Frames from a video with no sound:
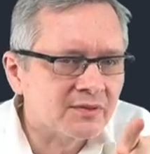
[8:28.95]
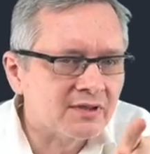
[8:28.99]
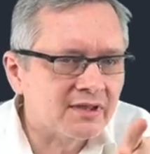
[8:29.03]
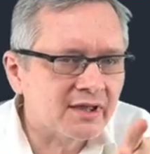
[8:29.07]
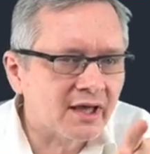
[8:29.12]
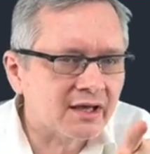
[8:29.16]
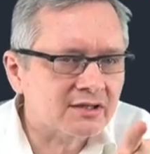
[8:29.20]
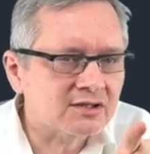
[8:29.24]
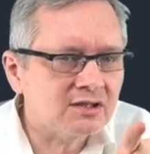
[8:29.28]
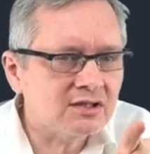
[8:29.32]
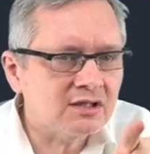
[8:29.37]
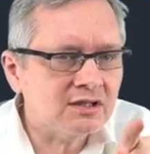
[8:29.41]

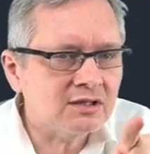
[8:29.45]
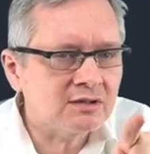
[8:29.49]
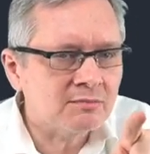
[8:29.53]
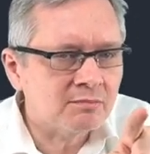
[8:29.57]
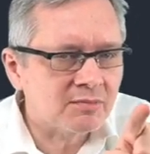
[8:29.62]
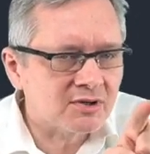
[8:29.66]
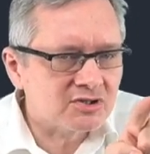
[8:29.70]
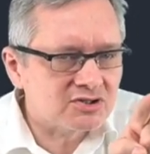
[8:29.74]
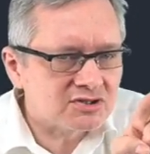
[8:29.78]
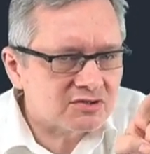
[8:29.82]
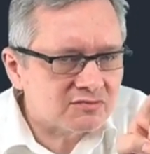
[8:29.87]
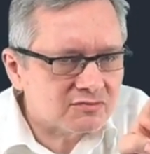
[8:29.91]
Jaki
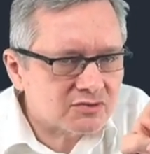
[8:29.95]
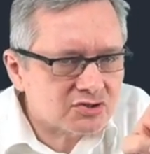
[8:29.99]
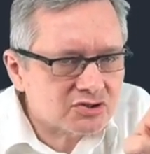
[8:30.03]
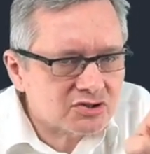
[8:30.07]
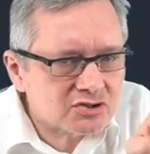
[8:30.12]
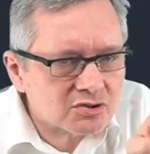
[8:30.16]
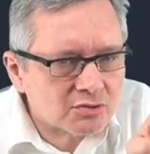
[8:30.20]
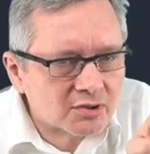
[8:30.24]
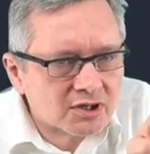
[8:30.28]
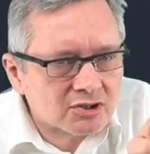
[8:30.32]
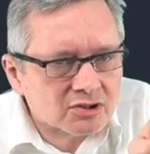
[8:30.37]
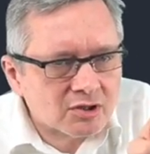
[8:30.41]
będzie
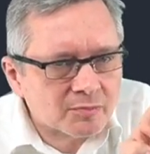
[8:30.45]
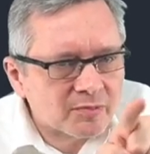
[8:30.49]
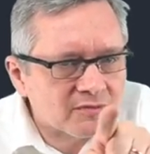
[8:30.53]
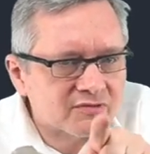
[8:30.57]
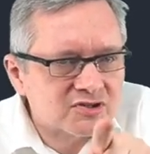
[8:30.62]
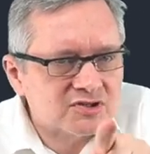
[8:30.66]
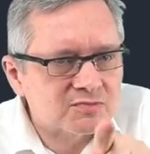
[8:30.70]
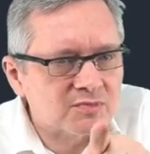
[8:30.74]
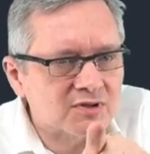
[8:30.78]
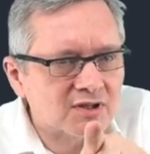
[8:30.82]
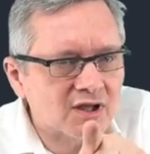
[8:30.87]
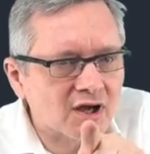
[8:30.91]
wysiłek? No
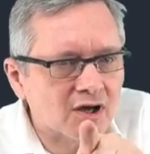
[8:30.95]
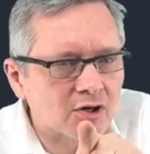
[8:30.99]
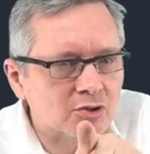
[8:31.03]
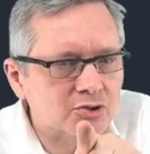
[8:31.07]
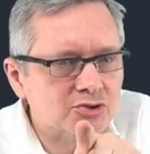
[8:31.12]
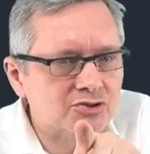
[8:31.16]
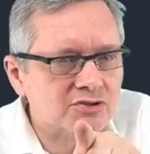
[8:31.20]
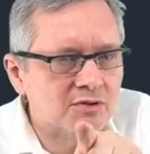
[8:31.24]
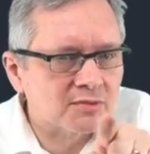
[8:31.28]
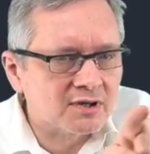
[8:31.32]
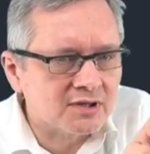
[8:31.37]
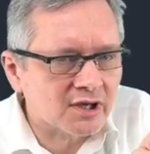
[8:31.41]
powiedzmy na
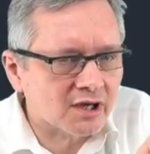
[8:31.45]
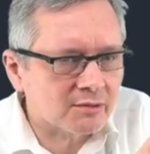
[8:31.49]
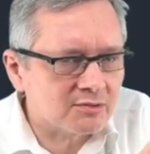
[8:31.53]
8.